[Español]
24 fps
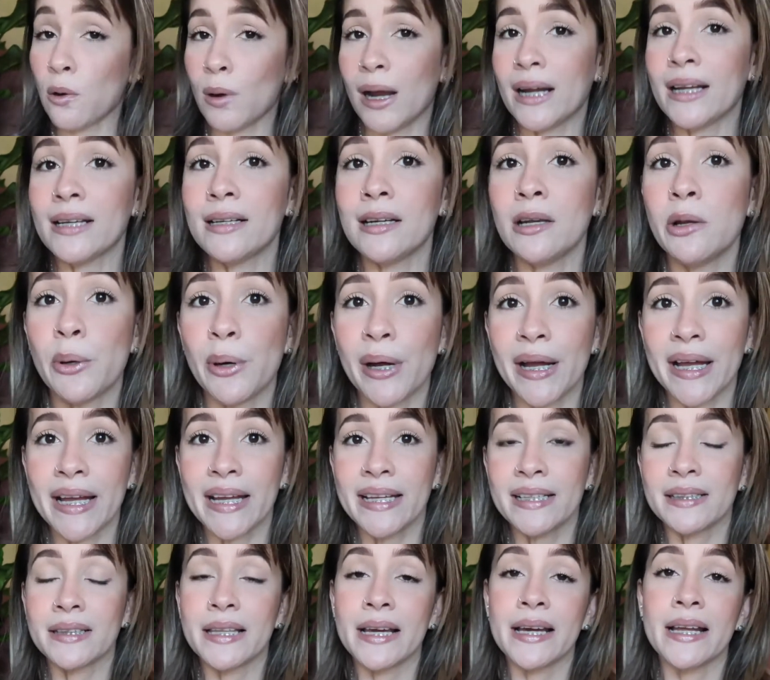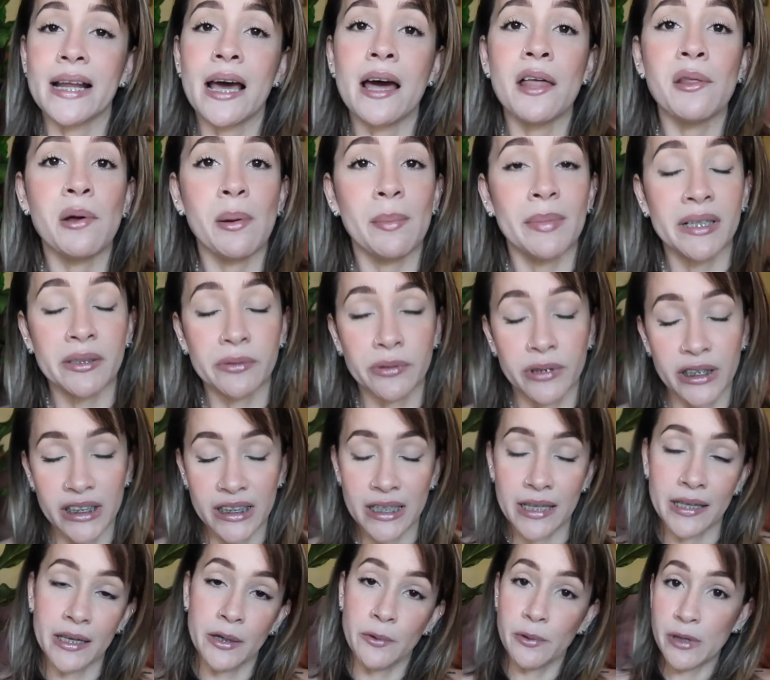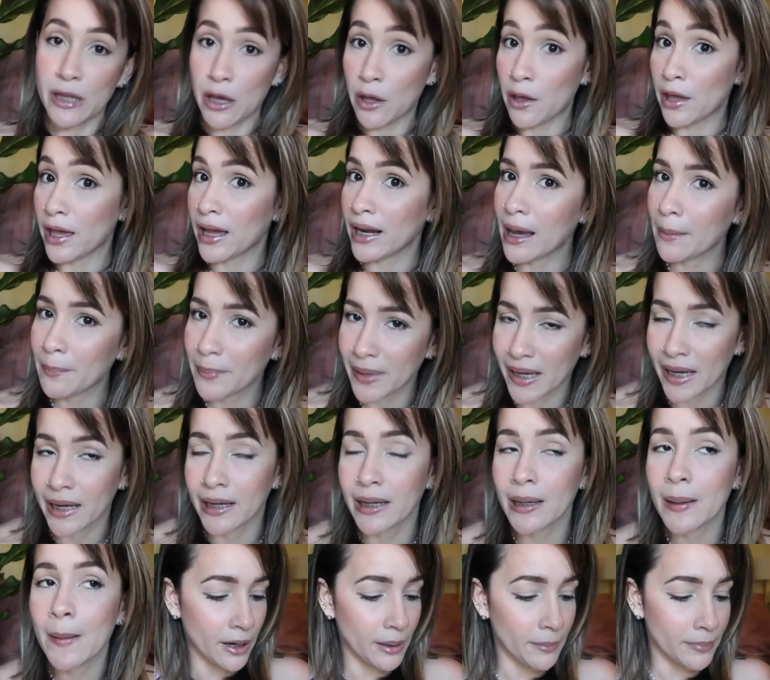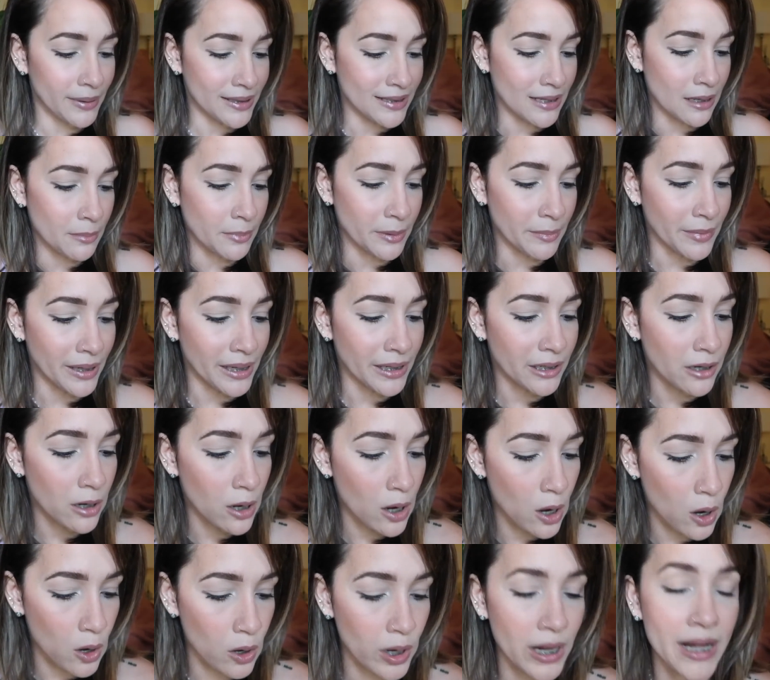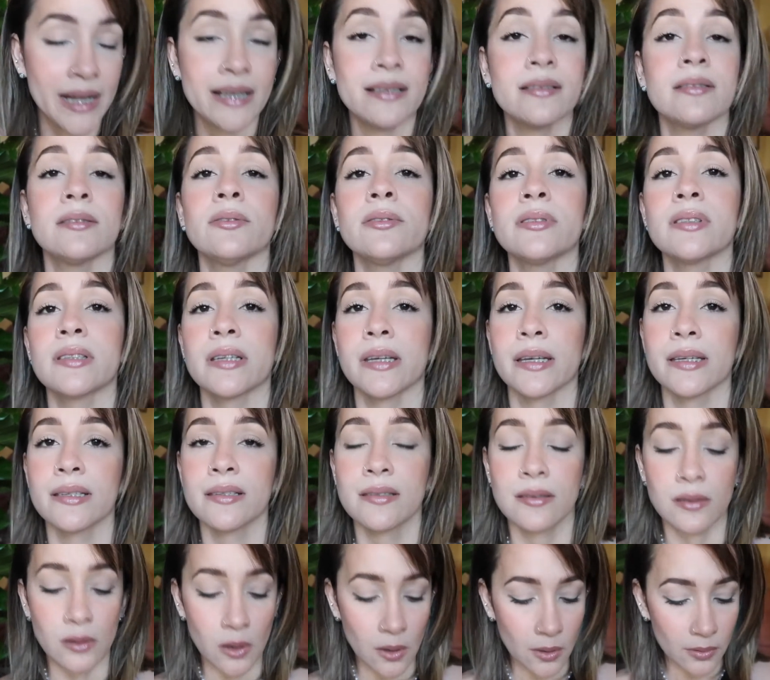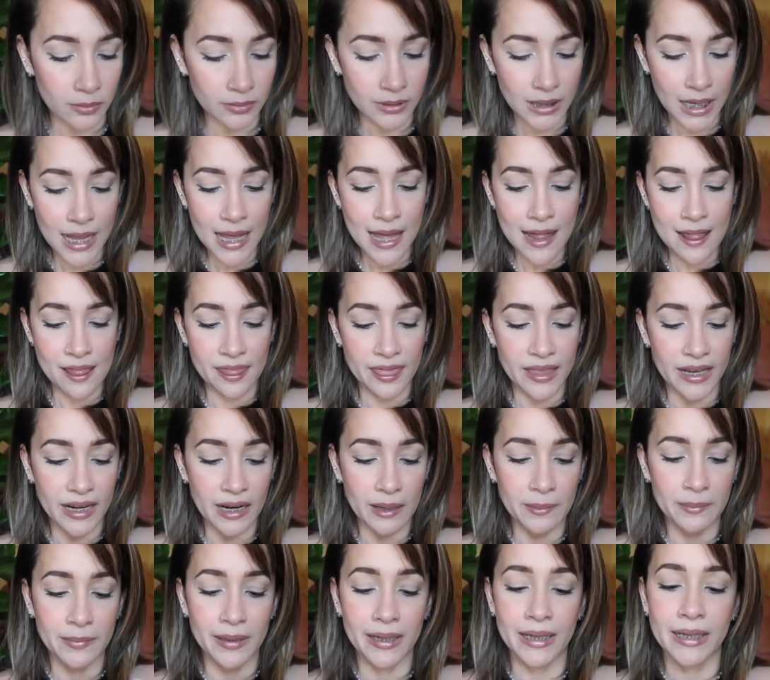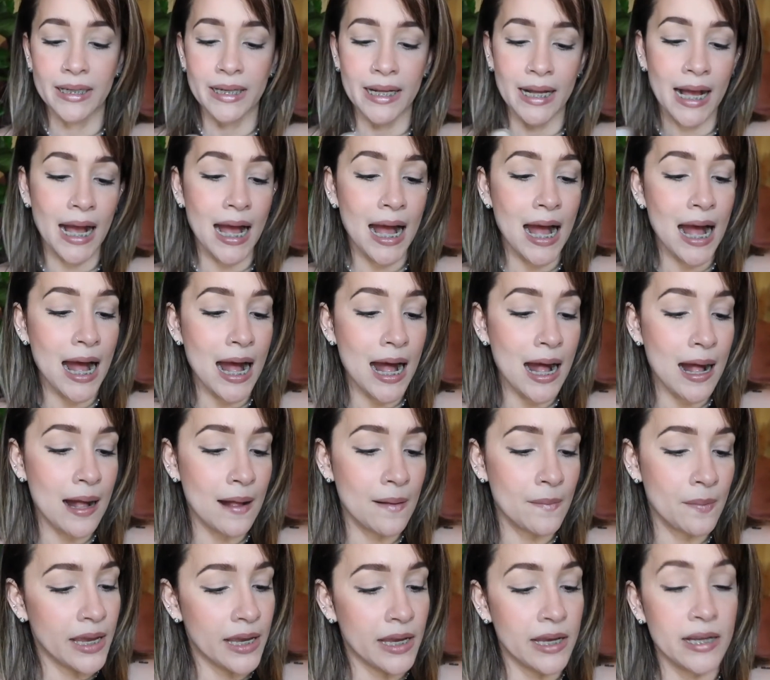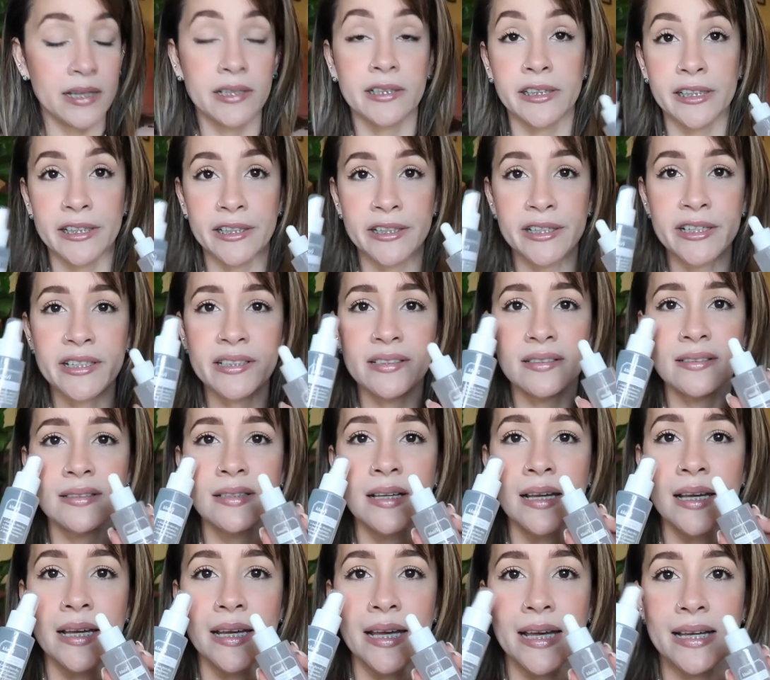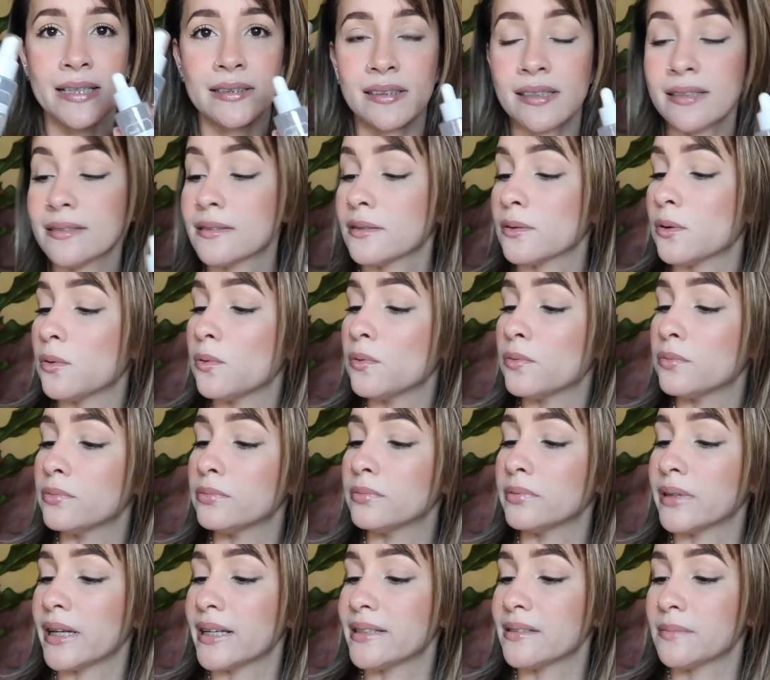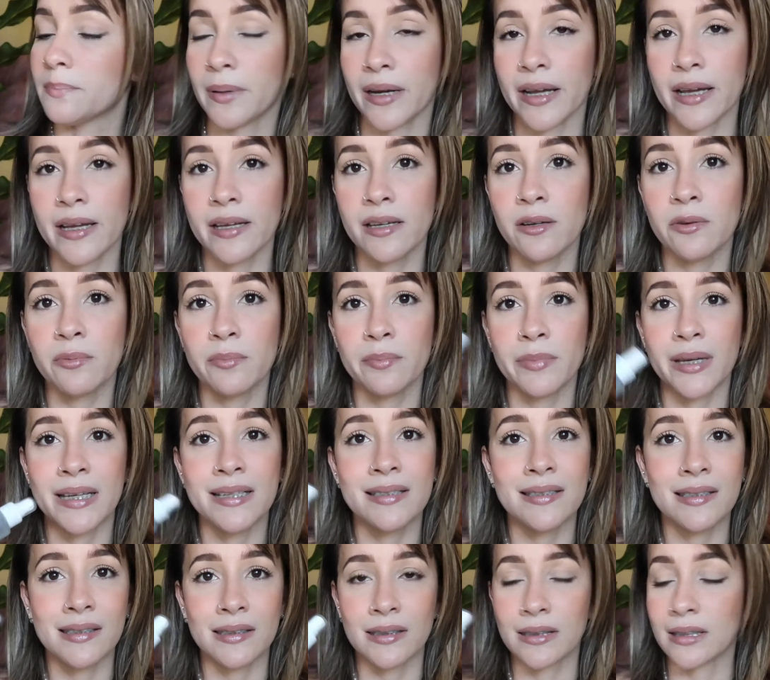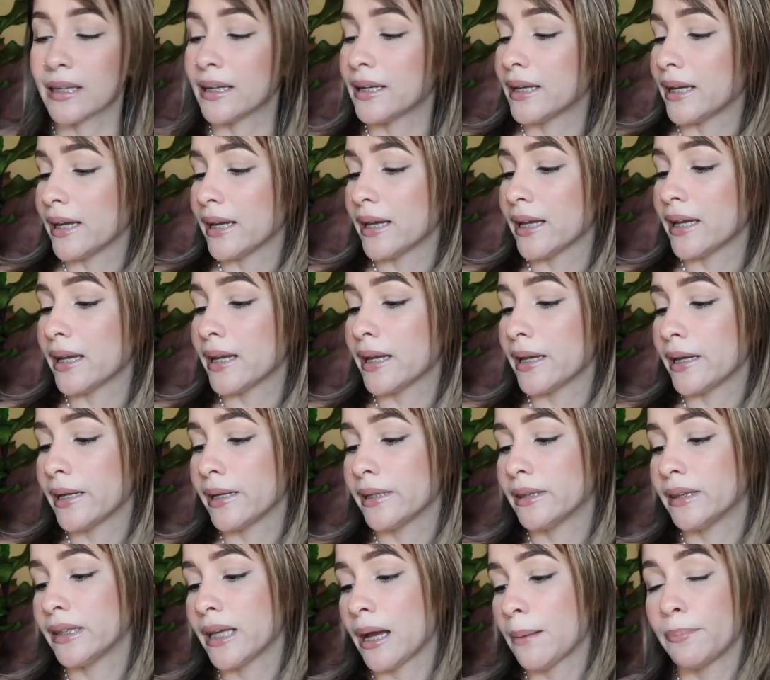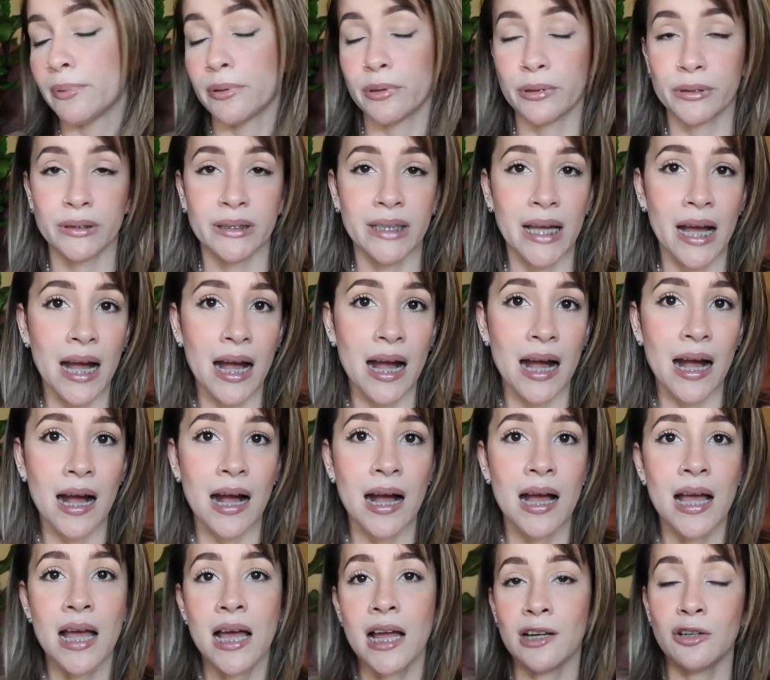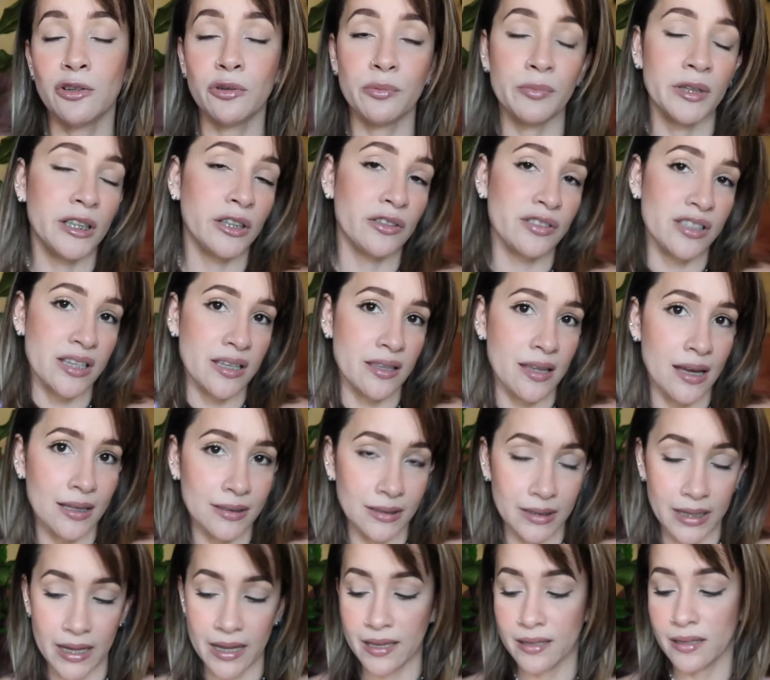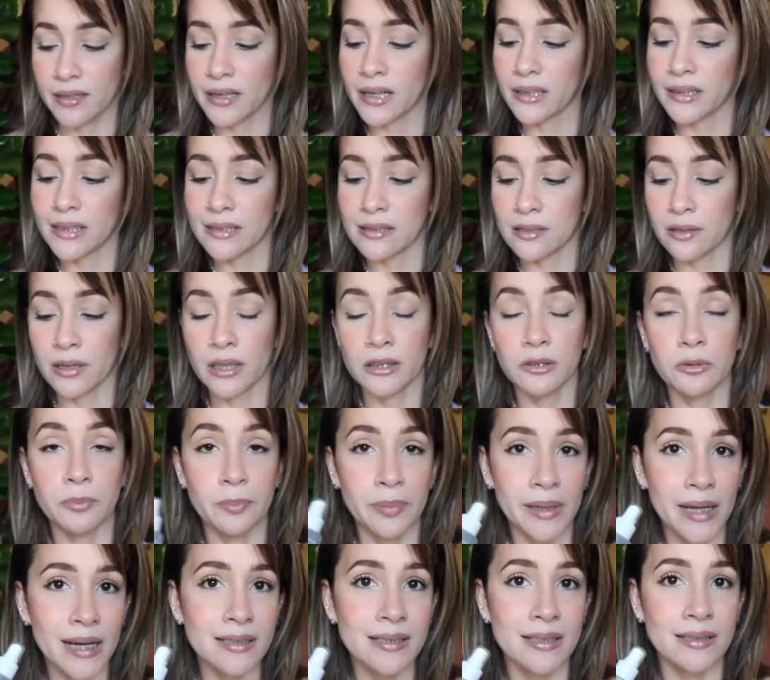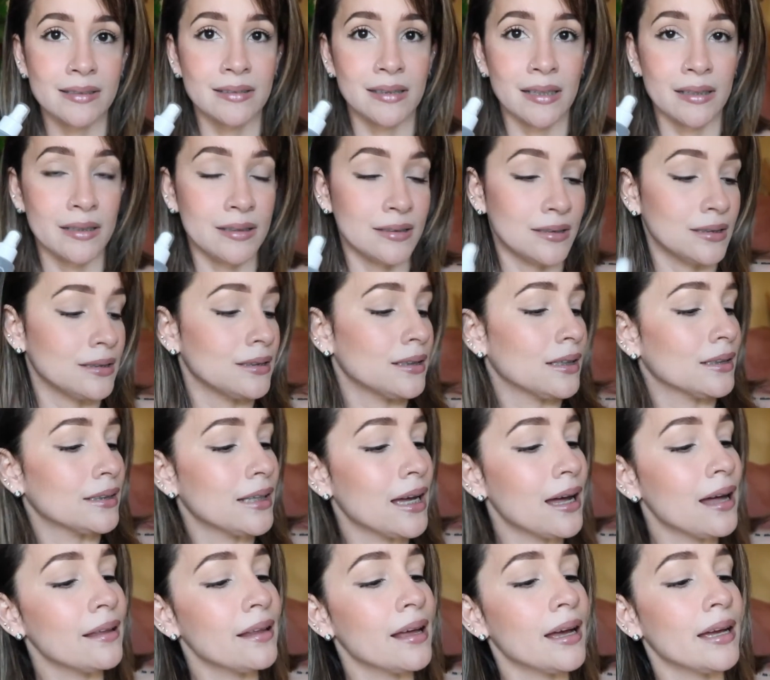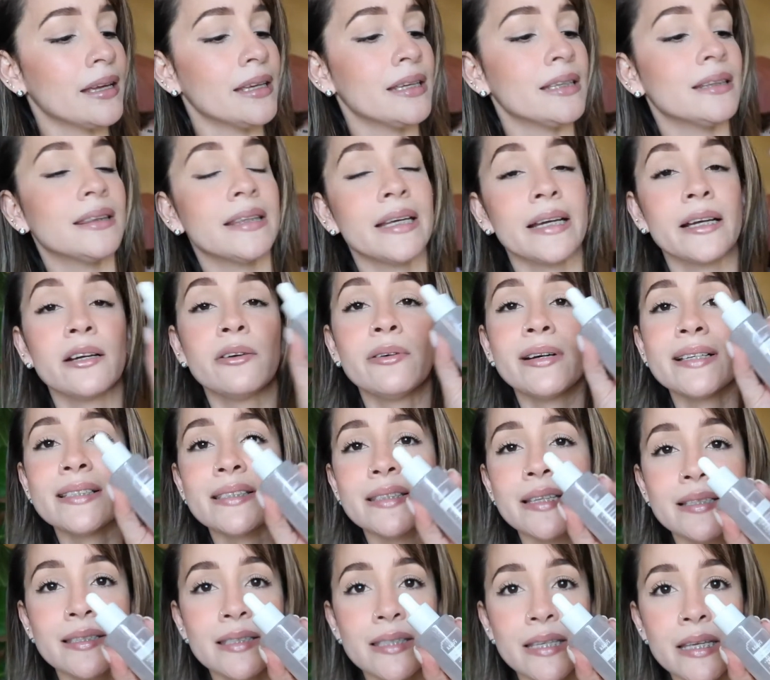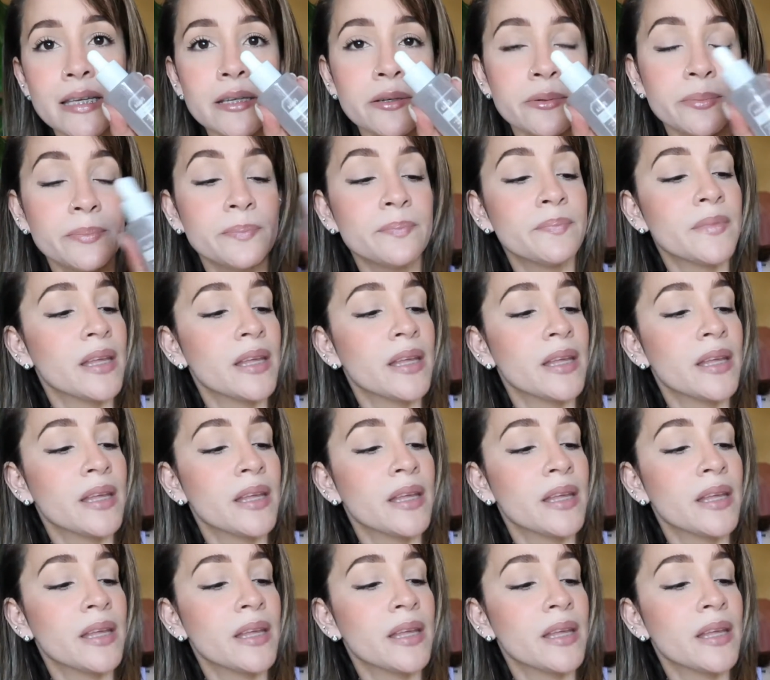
cuales lo he integrado a mi rutina de cuidado de la piel. Voy a empezar primero con estos que son de la marca eh, Este es un spray, un mist que te aporta luminosidad e hidratación a tu piel si está deshidratada y tengo este serum